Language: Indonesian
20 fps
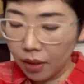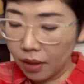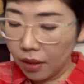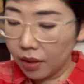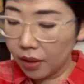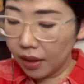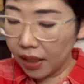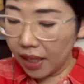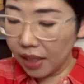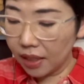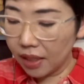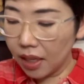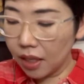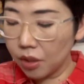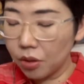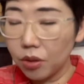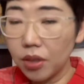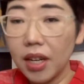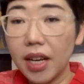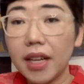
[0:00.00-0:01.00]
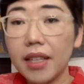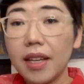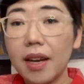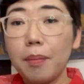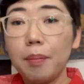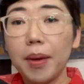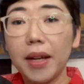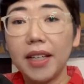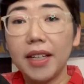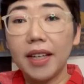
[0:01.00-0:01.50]
tasnya juga
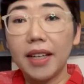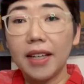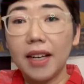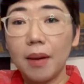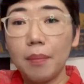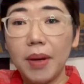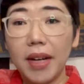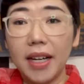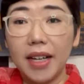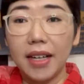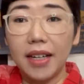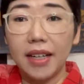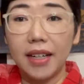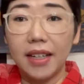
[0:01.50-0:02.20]
nyampe dengan aman